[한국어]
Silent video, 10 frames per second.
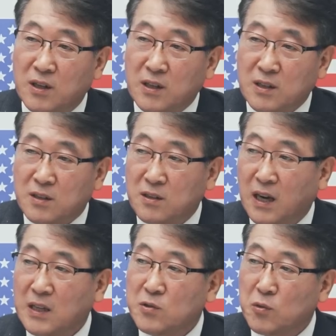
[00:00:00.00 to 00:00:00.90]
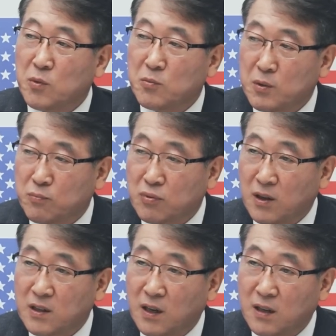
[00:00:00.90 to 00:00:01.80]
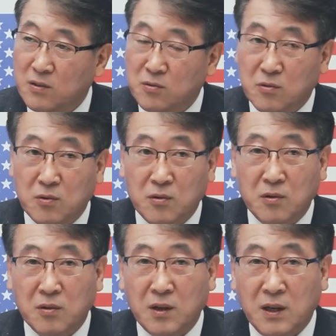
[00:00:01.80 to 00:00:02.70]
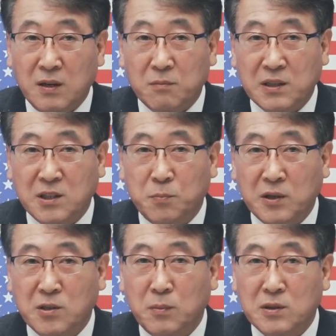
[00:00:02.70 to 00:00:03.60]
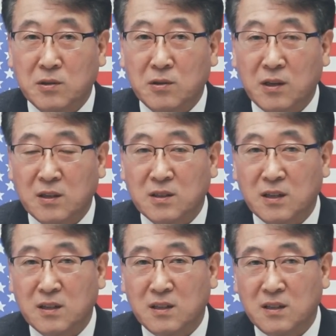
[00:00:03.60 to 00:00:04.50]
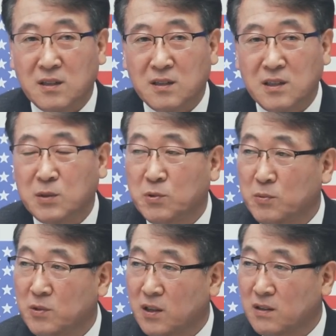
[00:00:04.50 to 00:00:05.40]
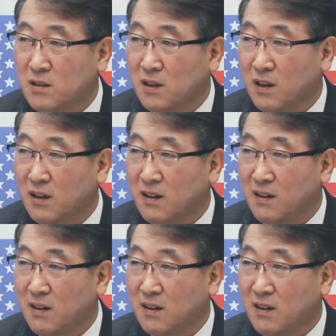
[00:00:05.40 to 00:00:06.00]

음. 그걸 한쪽 면만 부각을 해가지고 마치 100점 맞던 학생이 20점이 됐는데